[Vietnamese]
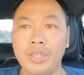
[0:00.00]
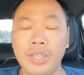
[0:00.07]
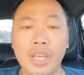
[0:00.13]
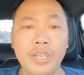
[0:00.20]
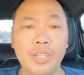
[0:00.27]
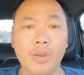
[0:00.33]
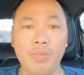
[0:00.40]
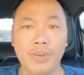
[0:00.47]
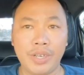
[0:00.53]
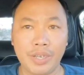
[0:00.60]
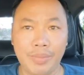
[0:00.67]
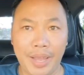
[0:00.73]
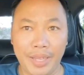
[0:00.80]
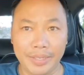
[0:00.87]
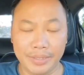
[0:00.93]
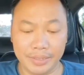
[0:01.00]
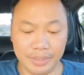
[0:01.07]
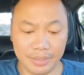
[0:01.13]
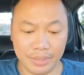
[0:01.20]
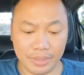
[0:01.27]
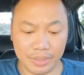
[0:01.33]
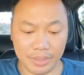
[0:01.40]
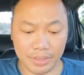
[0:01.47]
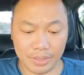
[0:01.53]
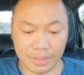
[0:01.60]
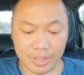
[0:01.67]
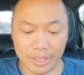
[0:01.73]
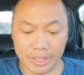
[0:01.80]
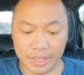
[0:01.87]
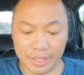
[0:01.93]
Nhớ Nhung đó các bạn
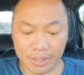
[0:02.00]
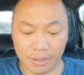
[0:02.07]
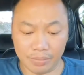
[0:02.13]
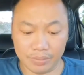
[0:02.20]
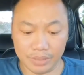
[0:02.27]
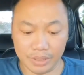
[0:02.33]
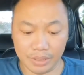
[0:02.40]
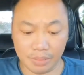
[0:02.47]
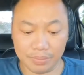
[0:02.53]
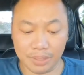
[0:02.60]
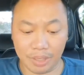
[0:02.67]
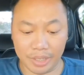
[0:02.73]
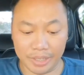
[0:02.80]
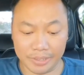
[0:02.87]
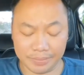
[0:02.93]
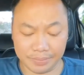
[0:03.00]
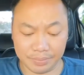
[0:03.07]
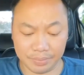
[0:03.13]
thì à, cũng à, cũng tội